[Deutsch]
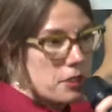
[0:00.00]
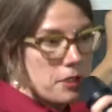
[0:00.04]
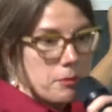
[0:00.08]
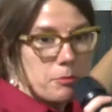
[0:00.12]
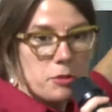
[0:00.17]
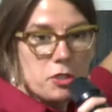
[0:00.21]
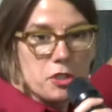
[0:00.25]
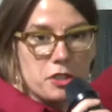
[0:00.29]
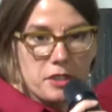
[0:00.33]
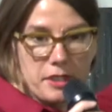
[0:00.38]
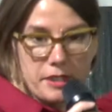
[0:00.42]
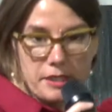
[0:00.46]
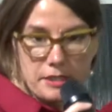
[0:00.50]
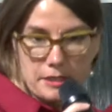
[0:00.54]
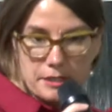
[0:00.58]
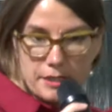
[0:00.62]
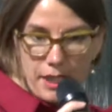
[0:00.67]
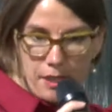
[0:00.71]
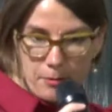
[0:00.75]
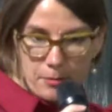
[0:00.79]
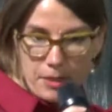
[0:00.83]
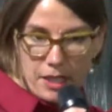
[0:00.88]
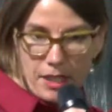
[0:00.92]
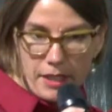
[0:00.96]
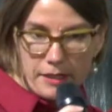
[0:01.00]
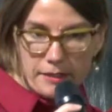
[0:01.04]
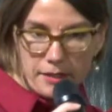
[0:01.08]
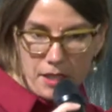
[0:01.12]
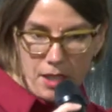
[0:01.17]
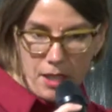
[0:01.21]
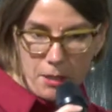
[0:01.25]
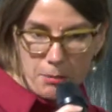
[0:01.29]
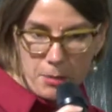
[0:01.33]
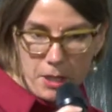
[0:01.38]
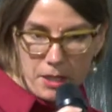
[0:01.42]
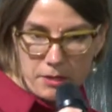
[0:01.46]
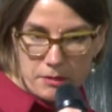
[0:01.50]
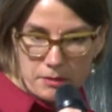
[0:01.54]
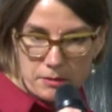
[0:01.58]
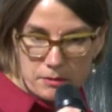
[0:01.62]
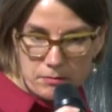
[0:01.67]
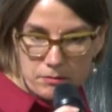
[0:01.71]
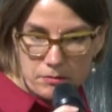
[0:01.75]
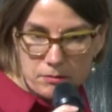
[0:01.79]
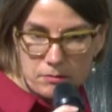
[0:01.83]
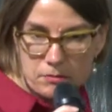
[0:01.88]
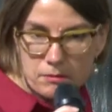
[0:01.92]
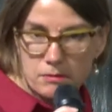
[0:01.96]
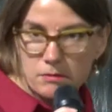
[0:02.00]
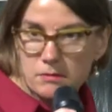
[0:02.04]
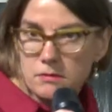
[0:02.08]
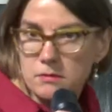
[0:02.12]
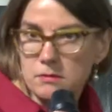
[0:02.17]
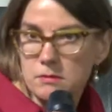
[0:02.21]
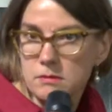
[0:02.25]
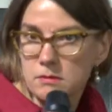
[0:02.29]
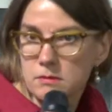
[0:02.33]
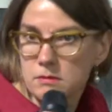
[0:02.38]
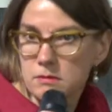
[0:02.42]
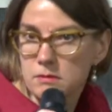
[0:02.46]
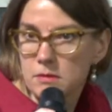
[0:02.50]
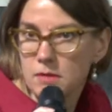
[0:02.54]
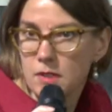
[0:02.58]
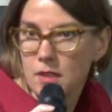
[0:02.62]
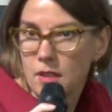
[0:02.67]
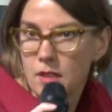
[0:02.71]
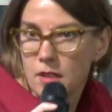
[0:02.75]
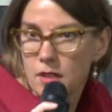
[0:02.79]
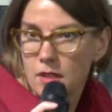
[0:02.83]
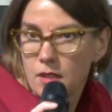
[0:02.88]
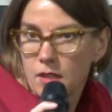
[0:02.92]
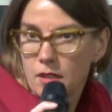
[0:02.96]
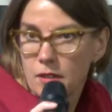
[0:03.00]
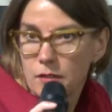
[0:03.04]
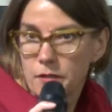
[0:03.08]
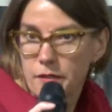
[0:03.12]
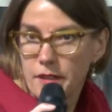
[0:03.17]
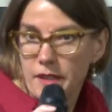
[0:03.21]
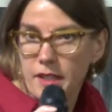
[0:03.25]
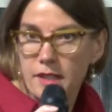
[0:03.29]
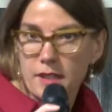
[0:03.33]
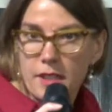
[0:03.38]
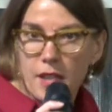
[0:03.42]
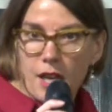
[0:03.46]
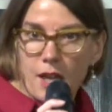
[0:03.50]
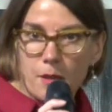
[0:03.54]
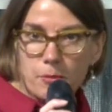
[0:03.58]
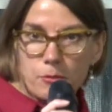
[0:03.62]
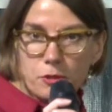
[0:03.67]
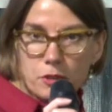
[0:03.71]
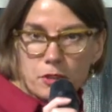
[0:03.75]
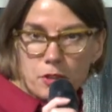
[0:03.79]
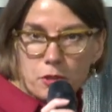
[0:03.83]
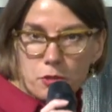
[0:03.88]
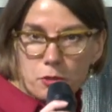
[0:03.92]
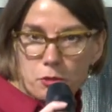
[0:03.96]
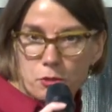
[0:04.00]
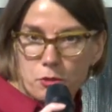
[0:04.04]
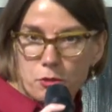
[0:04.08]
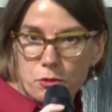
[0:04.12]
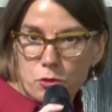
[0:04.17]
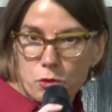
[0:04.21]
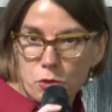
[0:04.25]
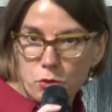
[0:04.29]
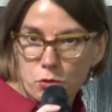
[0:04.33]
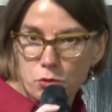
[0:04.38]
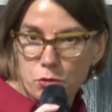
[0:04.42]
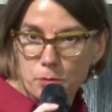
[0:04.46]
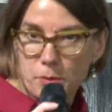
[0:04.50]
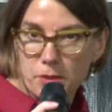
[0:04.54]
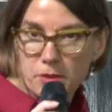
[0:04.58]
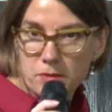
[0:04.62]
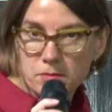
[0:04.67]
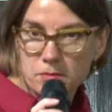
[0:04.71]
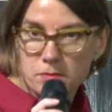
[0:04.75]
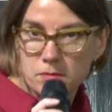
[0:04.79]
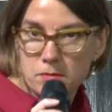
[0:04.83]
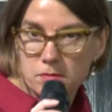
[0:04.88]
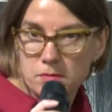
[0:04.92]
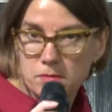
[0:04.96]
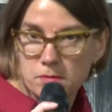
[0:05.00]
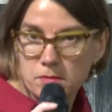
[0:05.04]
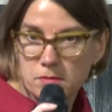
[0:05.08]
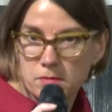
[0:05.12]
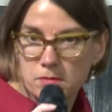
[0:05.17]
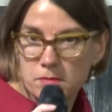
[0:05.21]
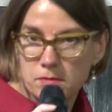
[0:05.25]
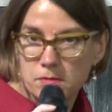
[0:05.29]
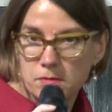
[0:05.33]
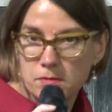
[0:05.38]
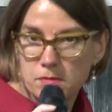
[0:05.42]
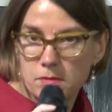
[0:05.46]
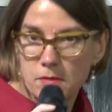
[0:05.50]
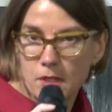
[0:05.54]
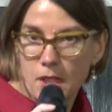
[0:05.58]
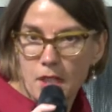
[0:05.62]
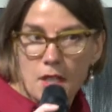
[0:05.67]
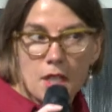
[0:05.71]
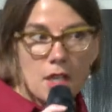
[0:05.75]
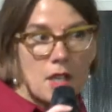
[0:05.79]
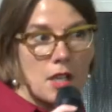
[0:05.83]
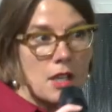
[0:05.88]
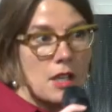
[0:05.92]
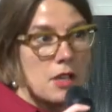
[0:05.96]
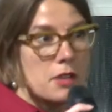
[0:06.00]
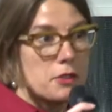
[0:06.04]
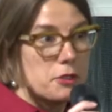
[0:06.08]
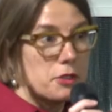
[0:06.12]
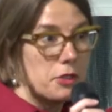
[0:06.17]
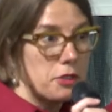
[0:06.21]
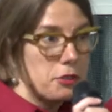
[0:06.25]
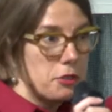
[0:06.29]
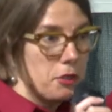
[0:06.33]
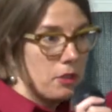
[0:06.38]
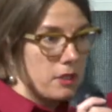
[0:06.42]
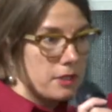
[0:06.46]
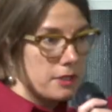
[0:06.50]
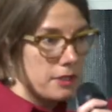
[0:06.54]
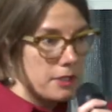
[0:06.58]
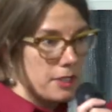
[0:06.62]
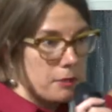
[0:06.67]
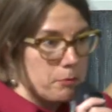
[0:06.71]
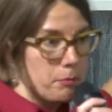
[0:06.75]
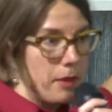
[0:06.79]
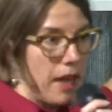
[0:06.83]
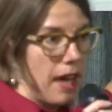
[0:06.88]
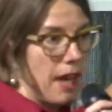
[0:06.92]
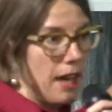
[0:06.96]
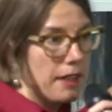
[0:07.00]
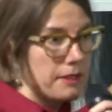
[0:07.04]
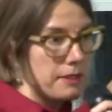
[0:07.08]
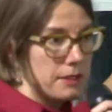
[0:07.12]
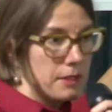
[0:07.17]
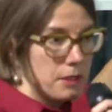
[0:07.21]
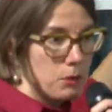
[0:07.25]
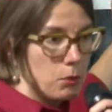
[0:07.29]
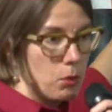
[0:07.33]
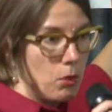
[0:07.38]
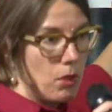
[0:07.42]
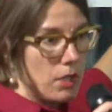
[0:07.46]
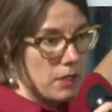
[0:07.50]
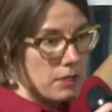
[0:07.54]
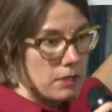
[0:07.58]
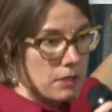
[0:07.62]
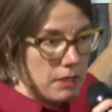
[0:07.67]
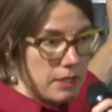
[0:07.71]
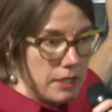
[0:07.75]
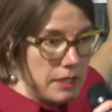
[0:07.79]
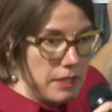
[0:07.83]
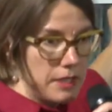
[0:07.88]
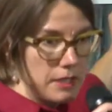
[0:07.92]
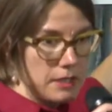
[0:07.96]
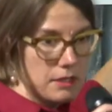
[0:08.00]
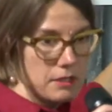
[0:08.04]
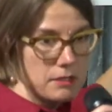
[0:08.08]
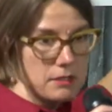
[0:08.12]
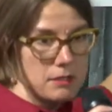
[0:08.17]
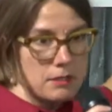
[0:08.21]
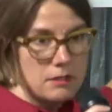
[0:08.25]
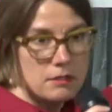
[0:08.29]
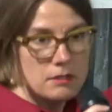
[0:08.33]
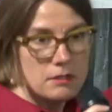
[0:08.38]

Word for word: im stillen Kämmerlein arbeiten, fernab von der schönen Stube. Sie sollte den Braten dort richten.